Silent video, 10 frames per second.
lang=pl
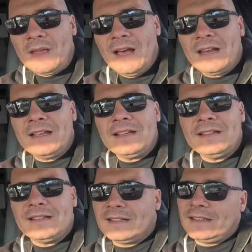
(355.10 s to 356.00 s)
ale
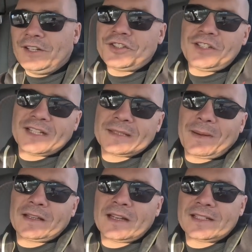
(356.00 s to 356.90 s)
licznik
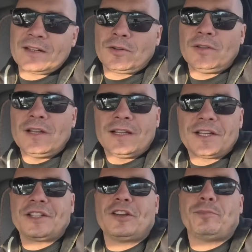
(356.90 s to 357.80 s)
spada na zero
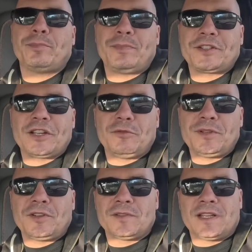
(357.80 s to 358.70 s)
każdego pierwszego
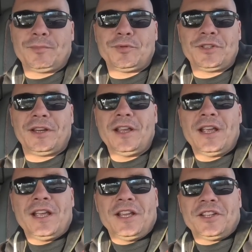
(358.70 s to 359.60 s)
miesiąca i później,
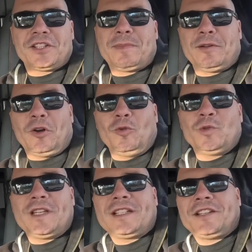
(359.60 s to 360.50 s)
żeby
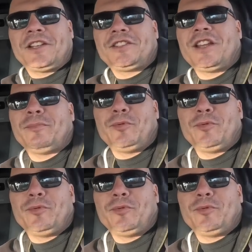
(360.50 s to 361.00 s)
uzyskać te 4